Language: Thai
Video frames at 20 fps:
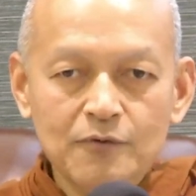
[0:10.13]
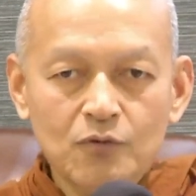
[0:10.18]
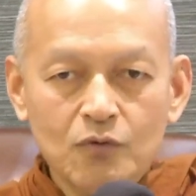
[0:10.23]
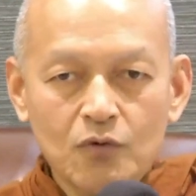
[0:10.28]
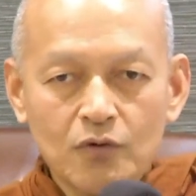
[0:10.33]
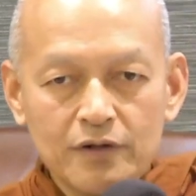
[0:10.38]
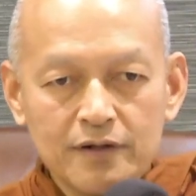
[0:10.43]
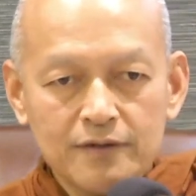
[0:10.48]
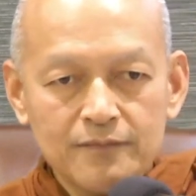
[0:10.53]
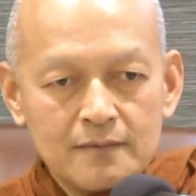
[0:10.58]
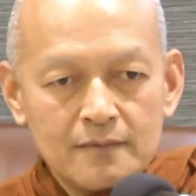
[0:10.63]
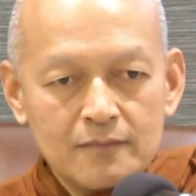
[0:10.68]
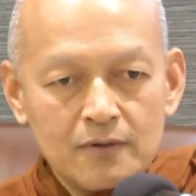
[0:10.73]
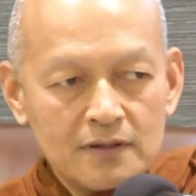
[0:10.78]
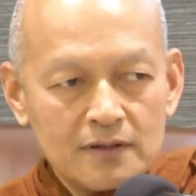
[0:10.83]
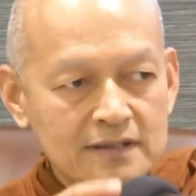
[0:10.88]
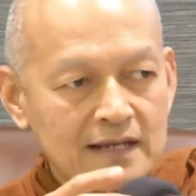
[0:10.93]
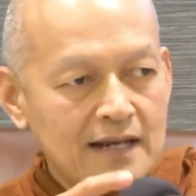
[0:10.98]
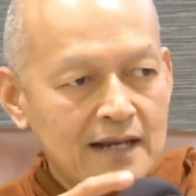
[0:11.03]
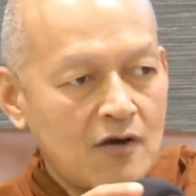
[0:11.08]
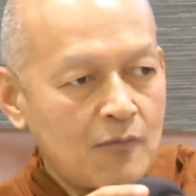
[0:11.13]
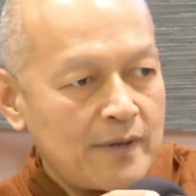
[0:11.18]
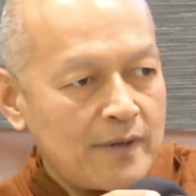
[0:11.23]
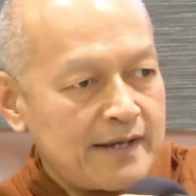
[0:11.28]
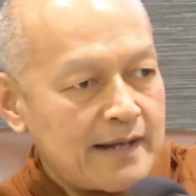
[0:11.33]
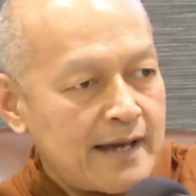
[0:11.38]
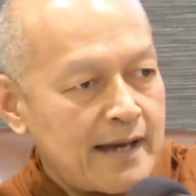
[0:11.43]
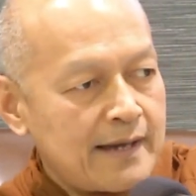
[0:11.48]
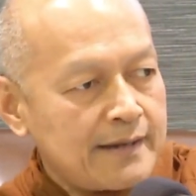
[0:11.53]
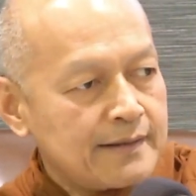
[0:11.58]
บุคคล เพราะถ้าเราไม่
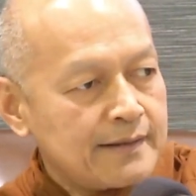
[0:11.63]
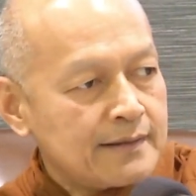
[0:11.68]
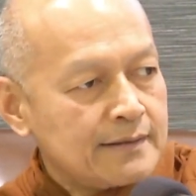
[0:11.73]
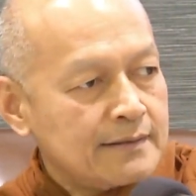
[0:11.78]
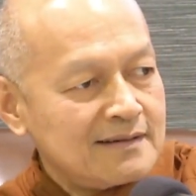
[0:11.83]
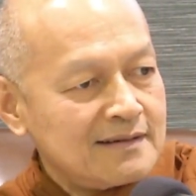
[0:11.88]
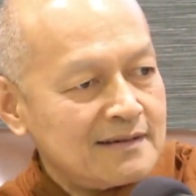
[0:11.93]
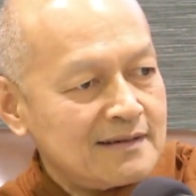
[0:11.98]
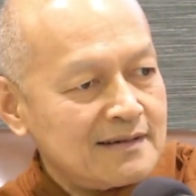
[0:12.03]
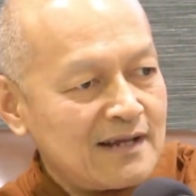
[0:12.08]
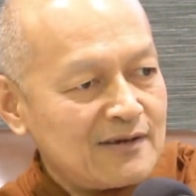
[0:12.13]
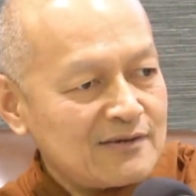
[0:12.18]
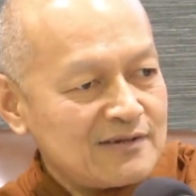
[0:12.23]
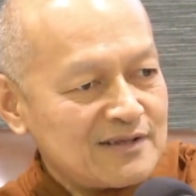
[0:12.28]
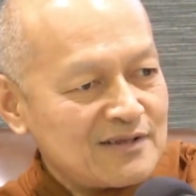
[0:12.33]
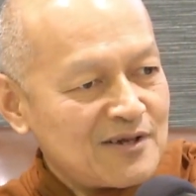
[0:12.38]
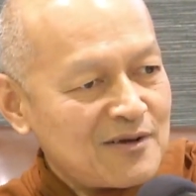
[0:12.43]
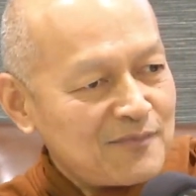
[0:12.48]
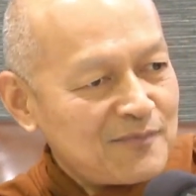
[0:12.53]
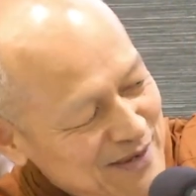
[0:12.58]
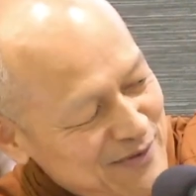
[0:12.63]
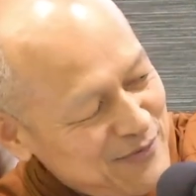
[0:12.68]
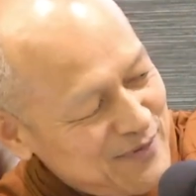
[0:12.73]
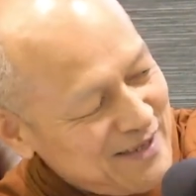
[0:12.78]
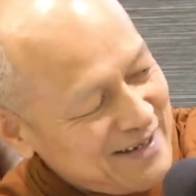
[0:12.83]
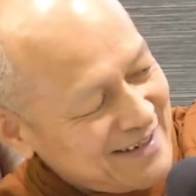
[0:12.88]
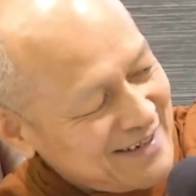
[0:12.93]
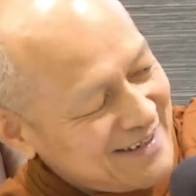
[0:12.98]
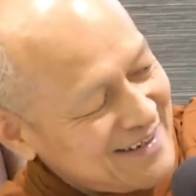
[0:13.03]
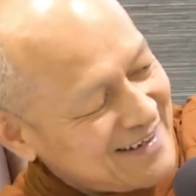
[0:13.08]
ได้เนี่ยเราจะต้องไปเวี
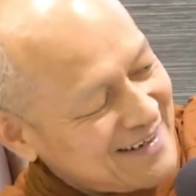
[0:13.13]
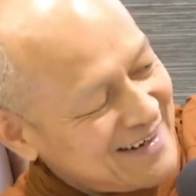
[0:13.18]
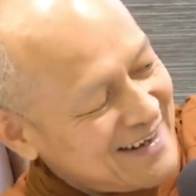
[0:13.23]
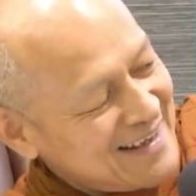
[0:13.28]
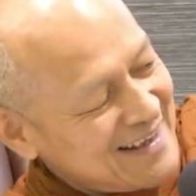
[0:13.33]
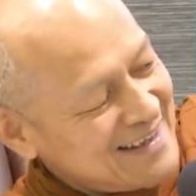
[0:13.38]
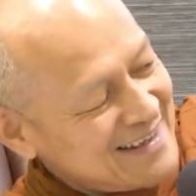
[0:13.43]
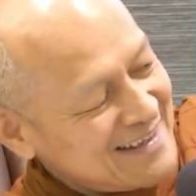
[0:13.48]
ยนเกิดใน